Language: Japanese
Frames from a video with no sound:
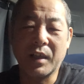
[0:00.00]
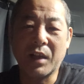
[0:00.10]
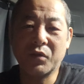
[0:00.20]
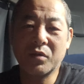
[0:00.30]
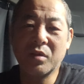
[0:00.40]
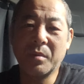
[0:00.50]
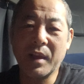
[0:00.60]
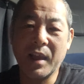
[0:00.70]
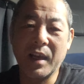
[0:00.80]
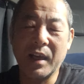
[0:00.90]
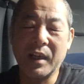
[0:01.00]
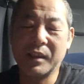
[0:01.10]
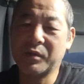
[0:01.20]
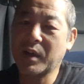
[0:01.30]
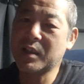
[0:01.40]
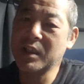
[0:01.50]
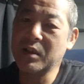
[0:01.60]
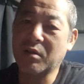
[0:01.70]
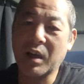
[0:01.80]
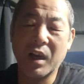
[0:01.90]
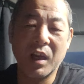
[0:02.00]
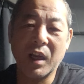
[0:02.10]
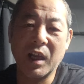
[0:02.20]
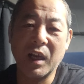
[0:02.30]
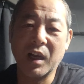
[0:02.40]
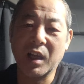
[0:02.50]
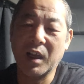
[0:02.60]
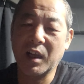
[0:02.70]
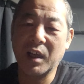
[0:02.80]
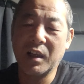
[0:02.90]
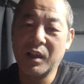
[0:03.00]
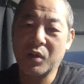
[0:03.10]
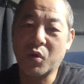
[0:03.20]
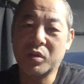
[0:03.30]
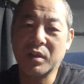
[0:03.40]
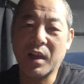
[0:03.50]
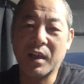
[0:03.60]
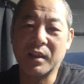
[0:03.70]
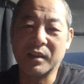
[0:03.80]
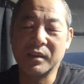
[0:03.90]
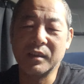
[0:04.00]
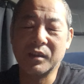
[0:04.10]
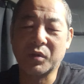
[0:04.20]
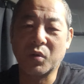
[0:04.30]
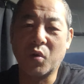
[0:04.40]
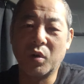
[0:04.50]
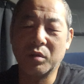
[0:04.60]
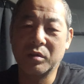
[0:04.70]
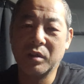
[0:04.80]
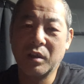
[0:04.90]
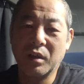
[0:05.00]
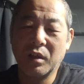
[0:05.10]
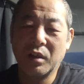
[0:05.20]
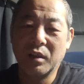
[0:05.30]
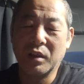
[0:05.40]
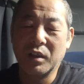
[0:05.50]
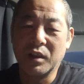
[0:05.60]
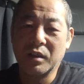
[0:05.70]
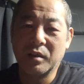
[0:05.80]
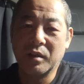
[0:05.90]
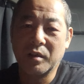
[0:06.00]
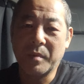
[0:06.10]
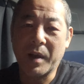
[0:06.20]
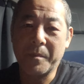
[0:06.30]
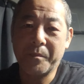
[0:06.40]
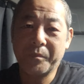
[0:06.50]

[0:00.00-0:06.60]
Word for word: 監督署もね、忙しいのか、こいつら、その、こう、まあ、